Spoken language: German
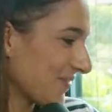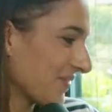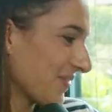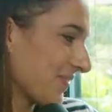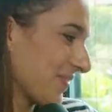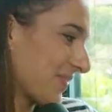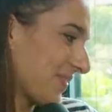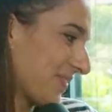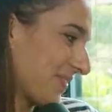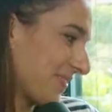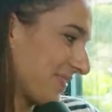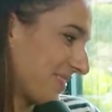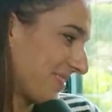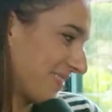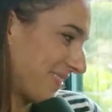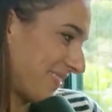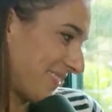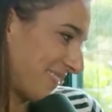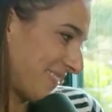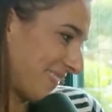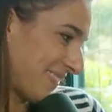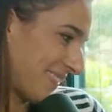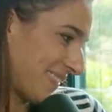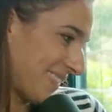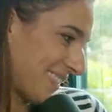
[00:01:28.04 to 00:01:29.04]
Fangen wir an.
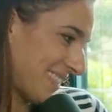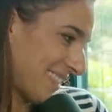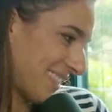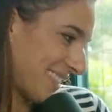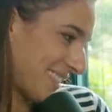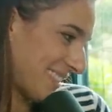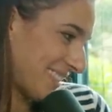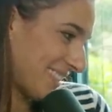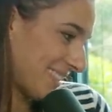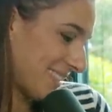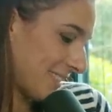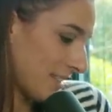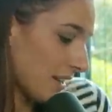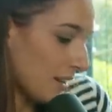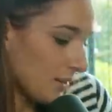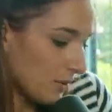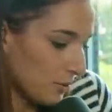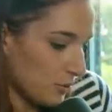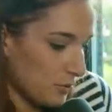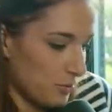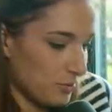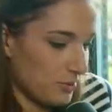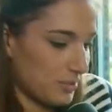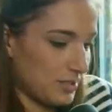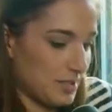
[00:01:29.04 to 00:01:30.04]

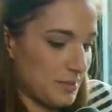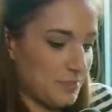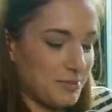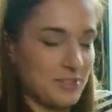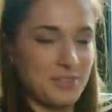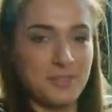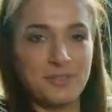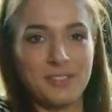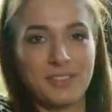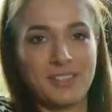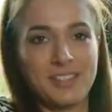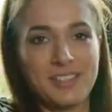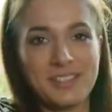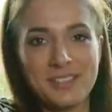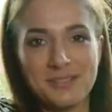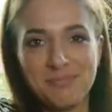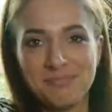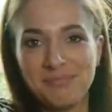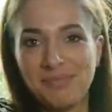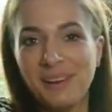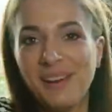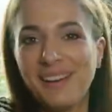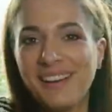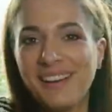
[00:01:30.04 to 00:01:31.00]
Oh, ich habe was vergessen.